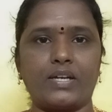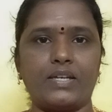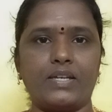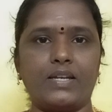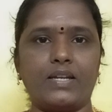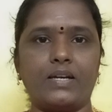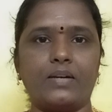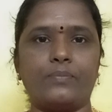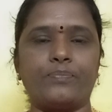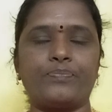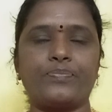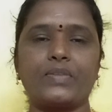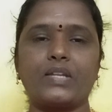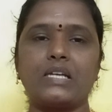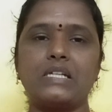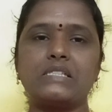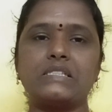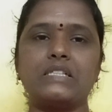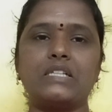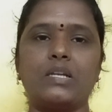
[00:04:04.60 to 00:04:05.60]
வகையில்
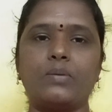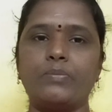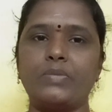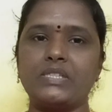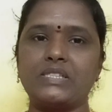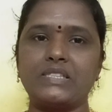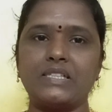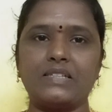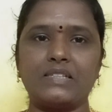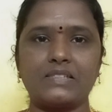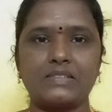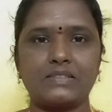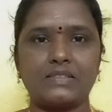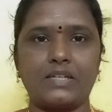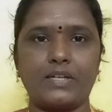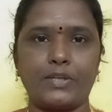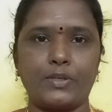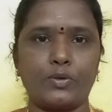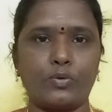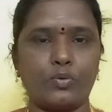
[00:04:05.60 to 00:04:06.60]
சில மிஸ்
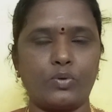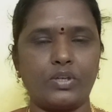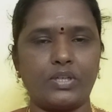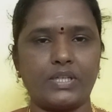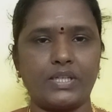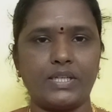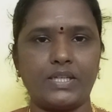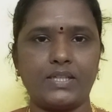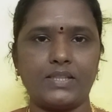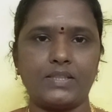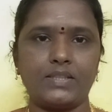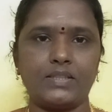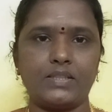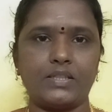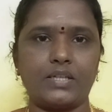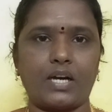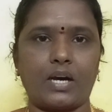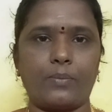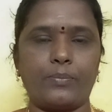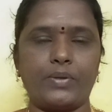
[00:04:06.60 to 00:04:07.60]
அண்டர்ஸ்டாண்டிங் உங்களுக்கு இருந்தது
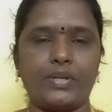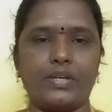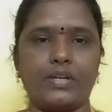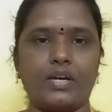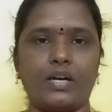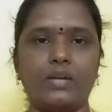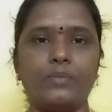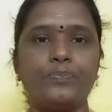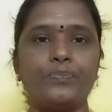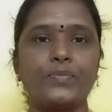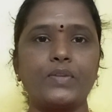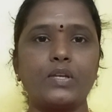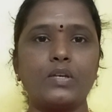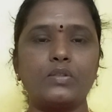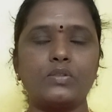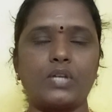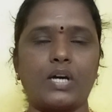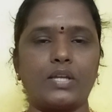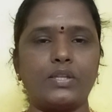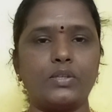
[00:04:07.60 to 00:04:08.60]
அப்படின்னா
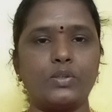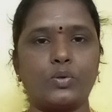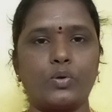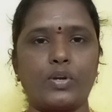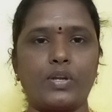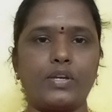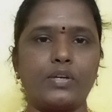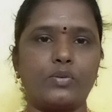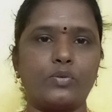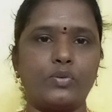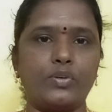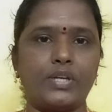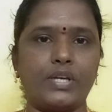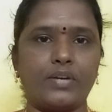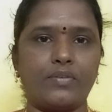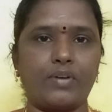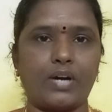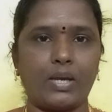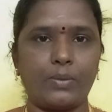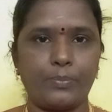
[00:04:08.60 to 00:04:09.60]
ஸோ அது குறையக்கூடிய
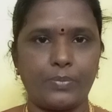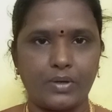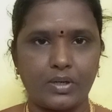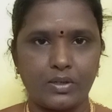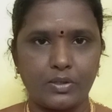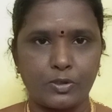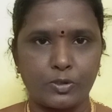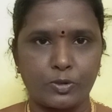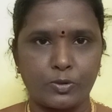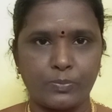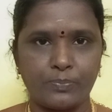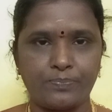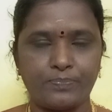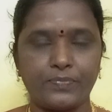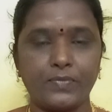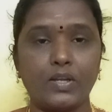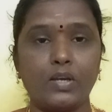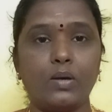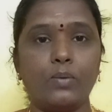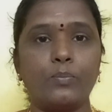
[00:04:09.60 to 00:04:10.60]
வாய்ப்புகள் இருக்கும்
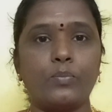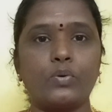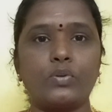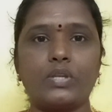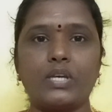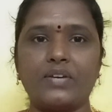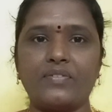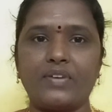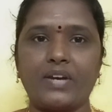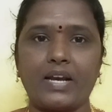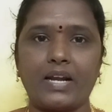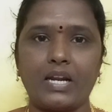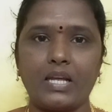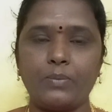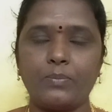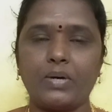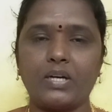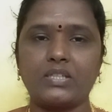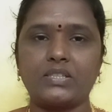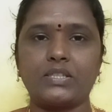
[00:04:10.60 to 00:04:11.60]
புதிய வேலை
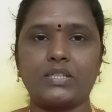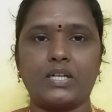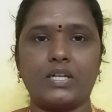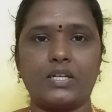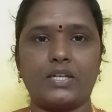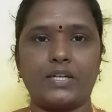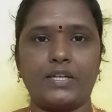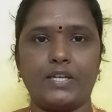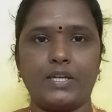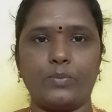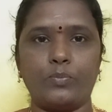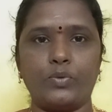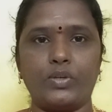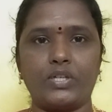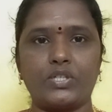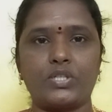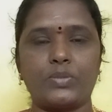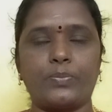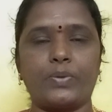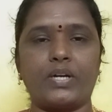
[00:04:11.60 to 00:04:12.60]
மாற்றங்களுக்கு நீங்கள்
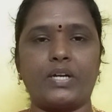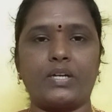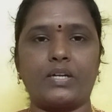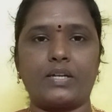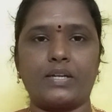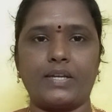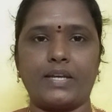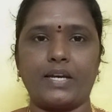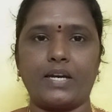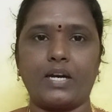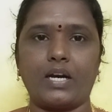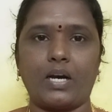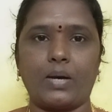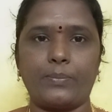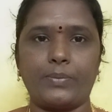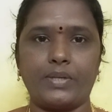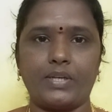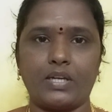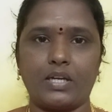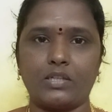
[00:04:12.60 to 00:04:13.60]
முயற்சி பண்ணுறீங்க
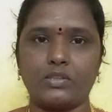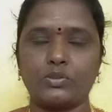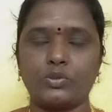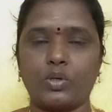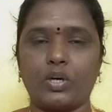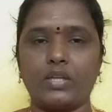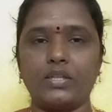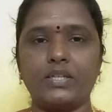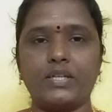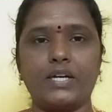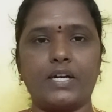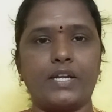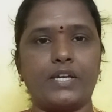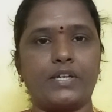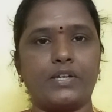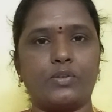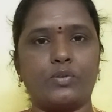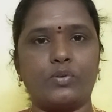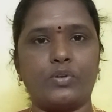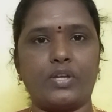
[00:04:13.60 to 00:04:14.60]
அப்படின்னா ஸோ அது
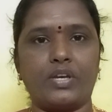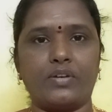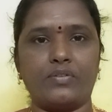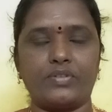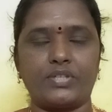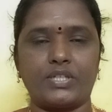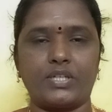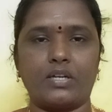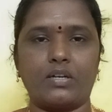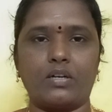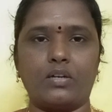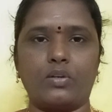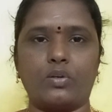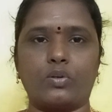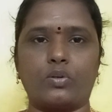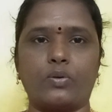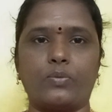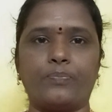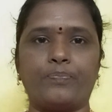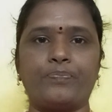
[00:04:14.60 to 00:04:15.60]
கிடைக்கக்கூடிய விஷயங்கள்
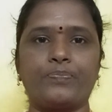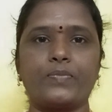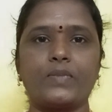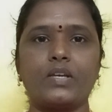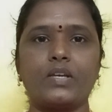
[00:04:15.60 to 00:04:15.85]
இருக்கும்